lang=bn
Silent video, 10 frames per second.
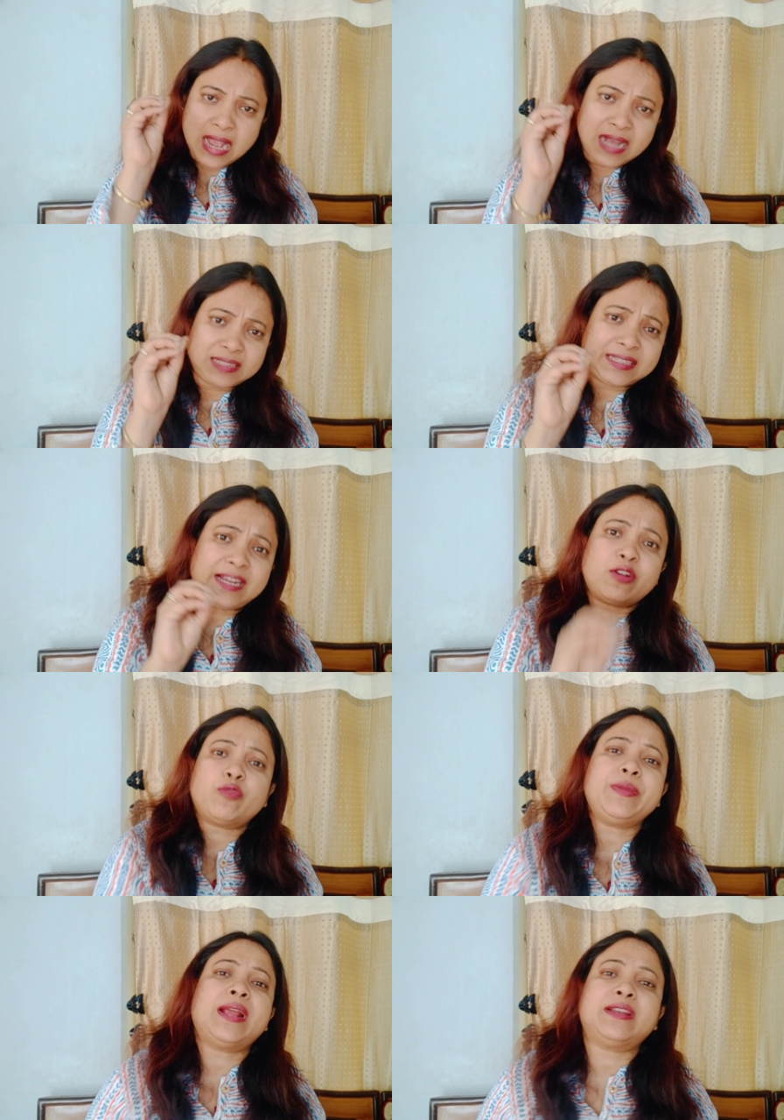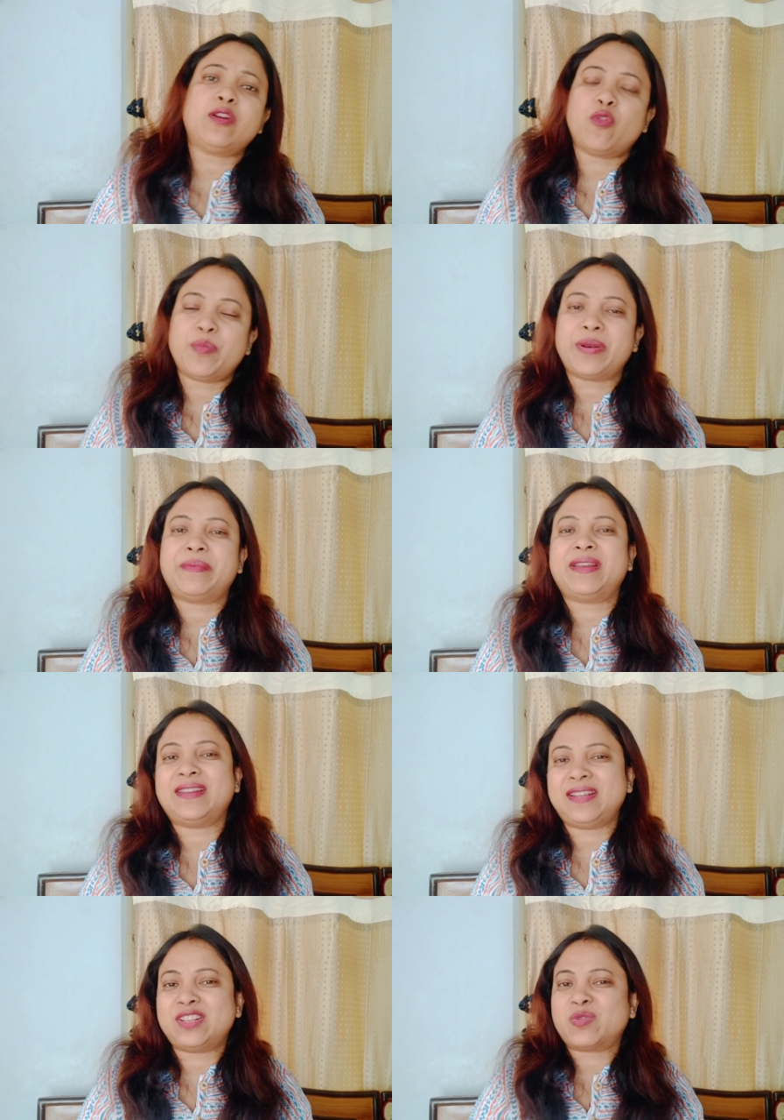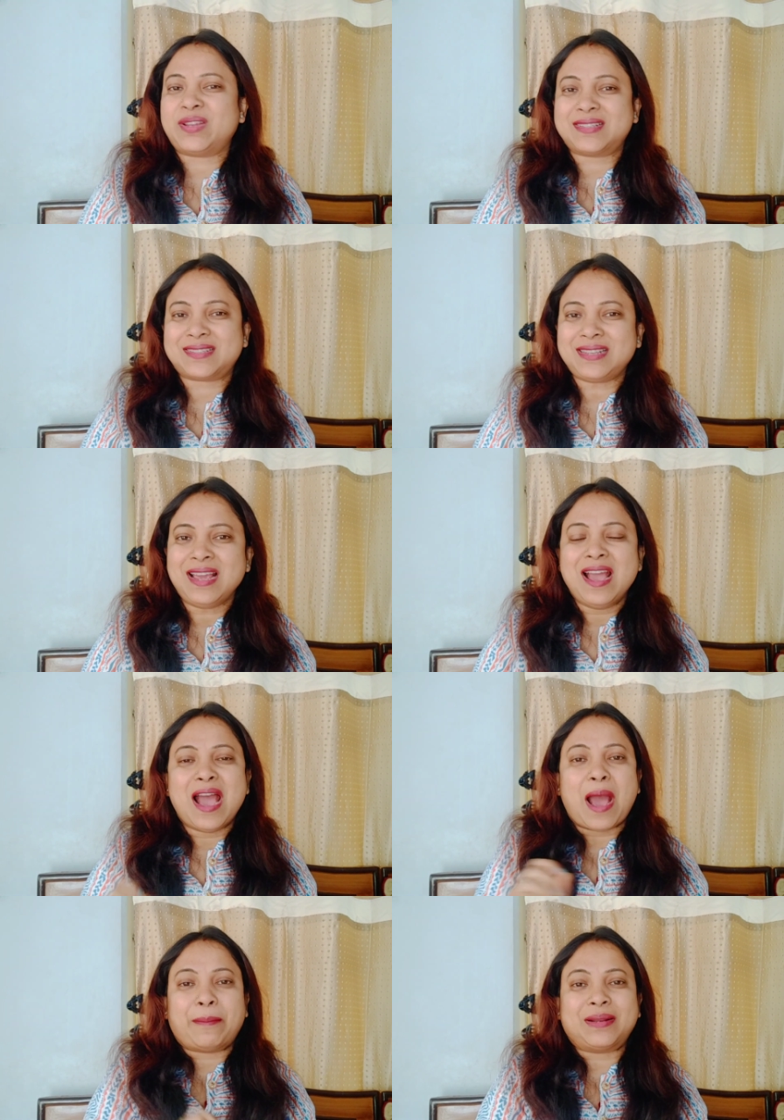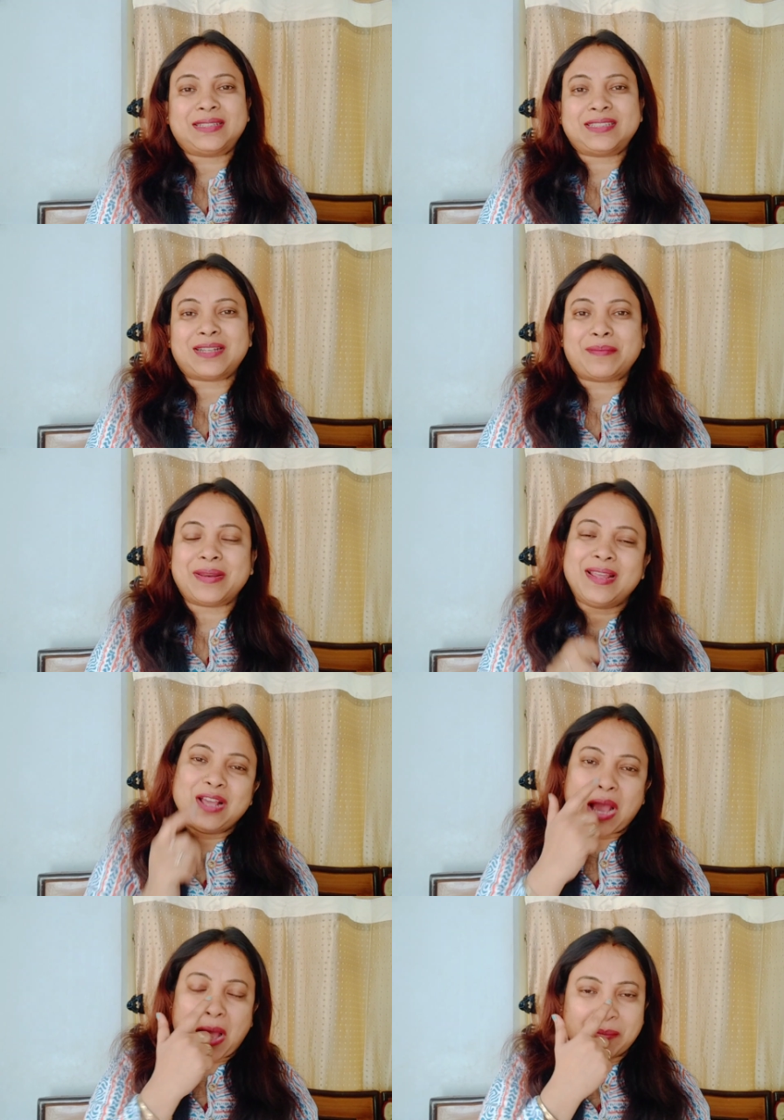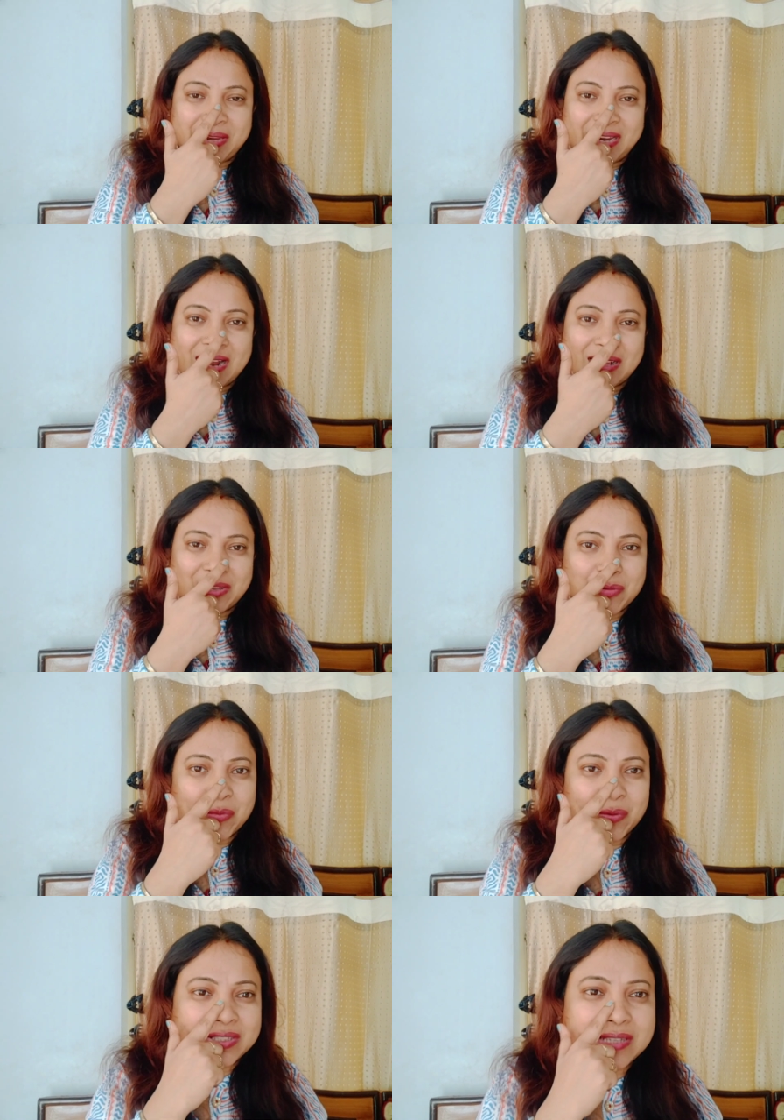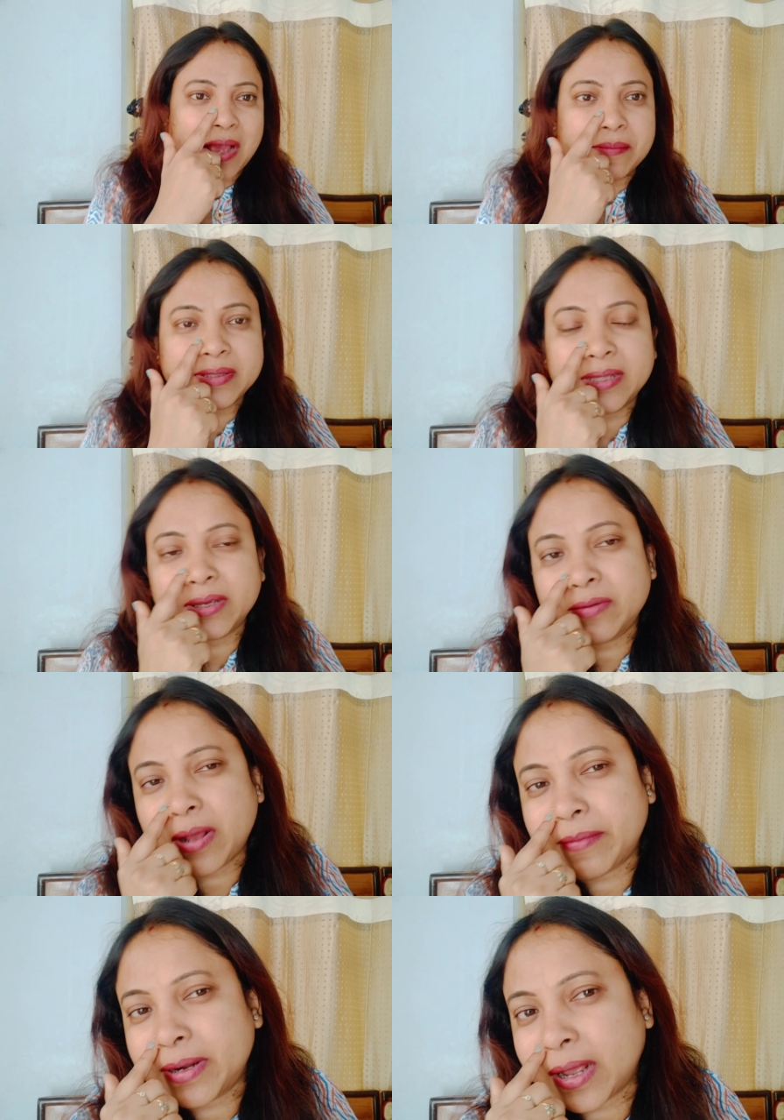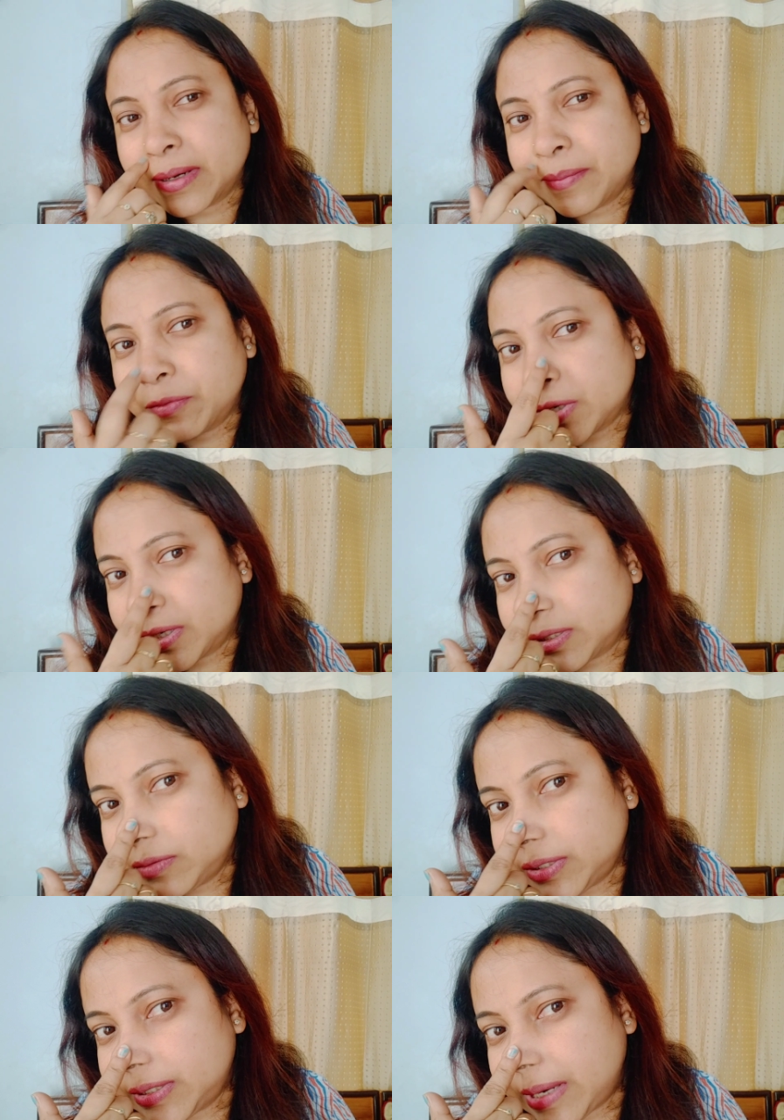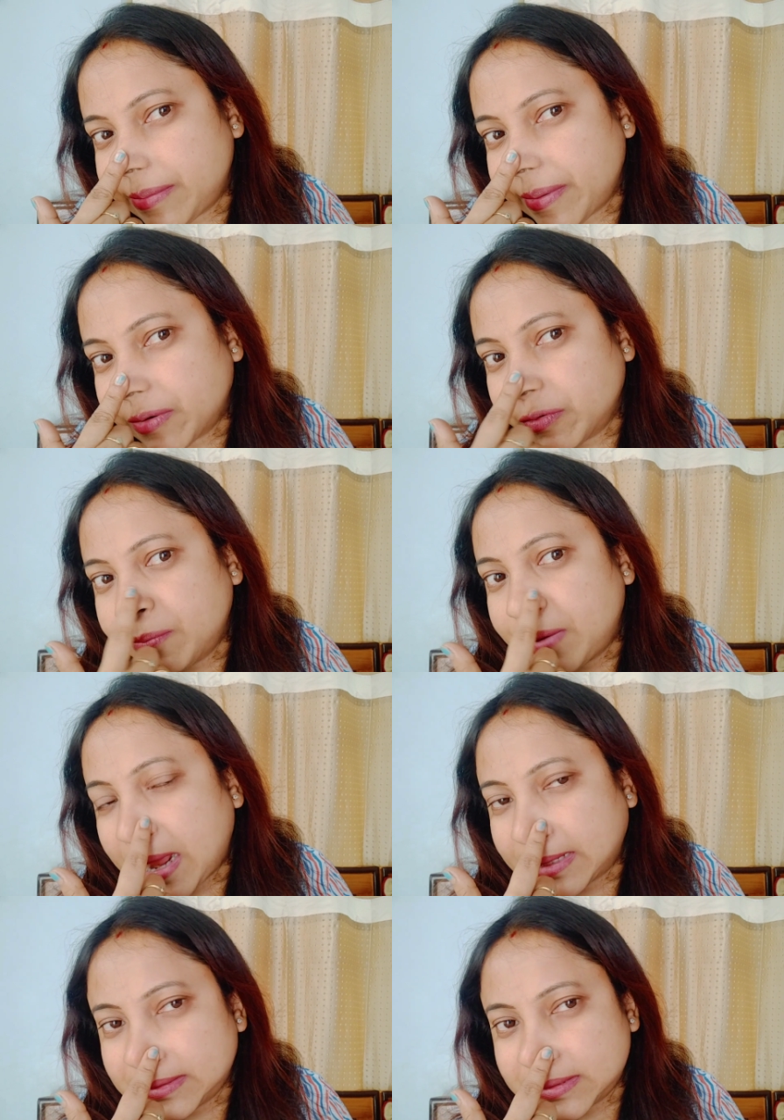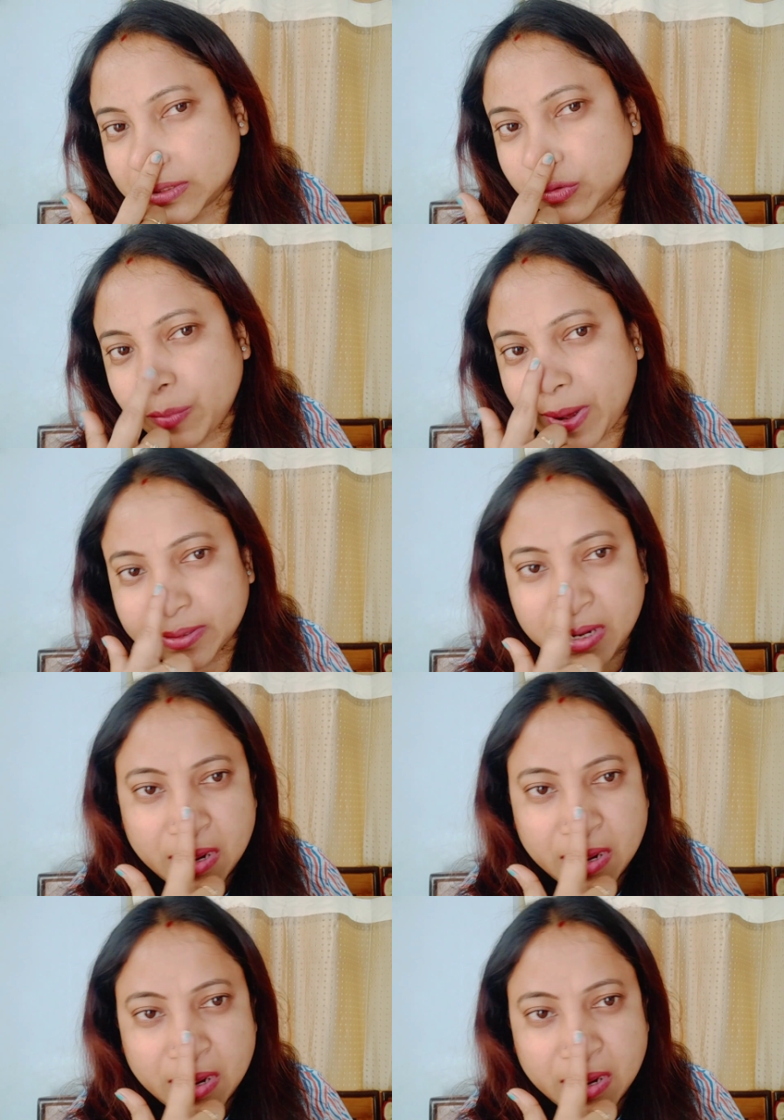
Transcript: আজকে এরকমই একটা হোম রেমেডি নিয়ে চলে এসেছি আপনাদের সামনে আমি এর আগেও করেছি আমি দেখুন আমার নাকের পোষণে কিন্তু সেইভাবে কোনো ব্ল্যাকহেডসের খুব একটা